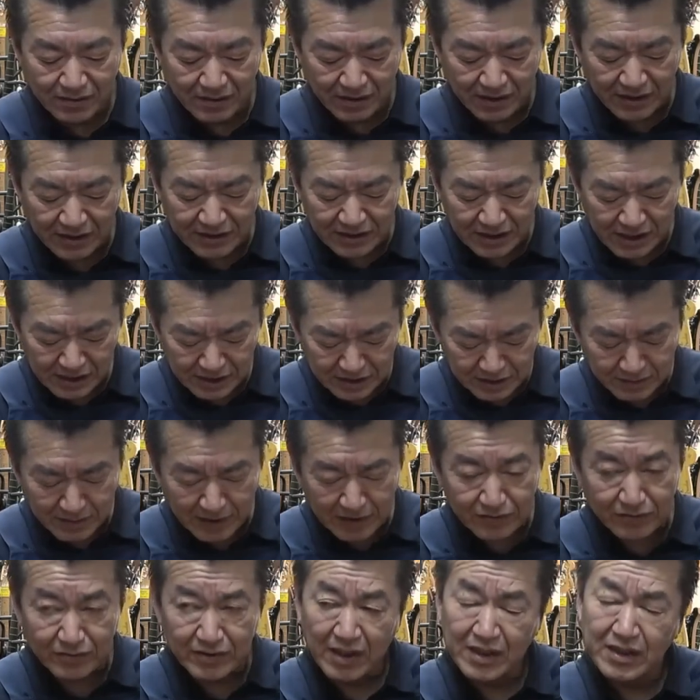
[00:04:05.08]

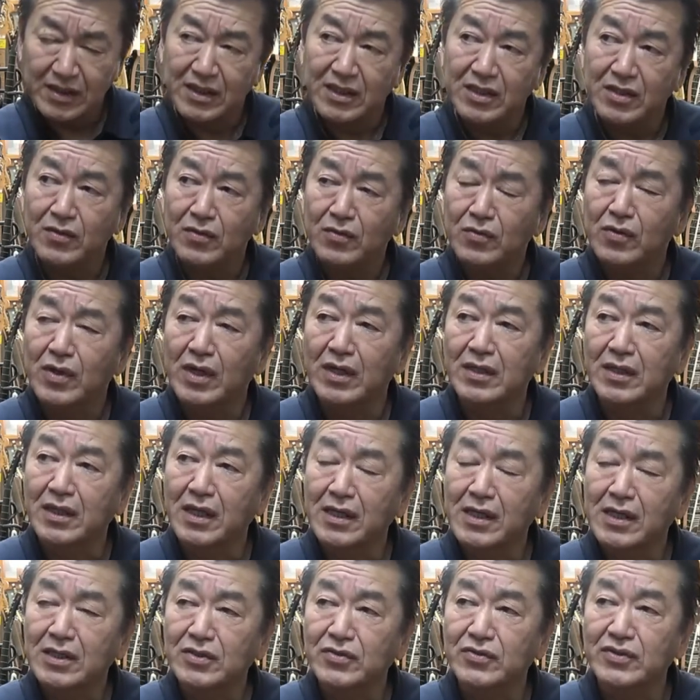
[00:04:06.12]
180え昨日のが
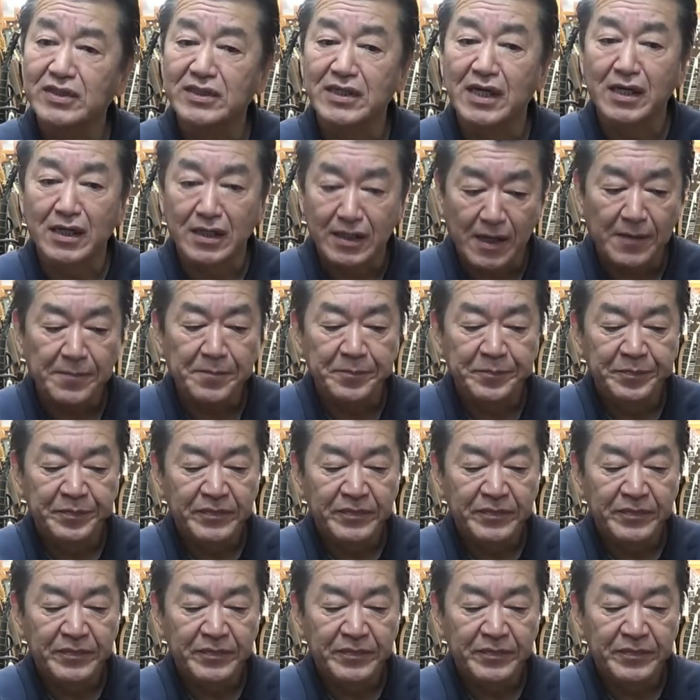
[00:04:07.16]
71年かな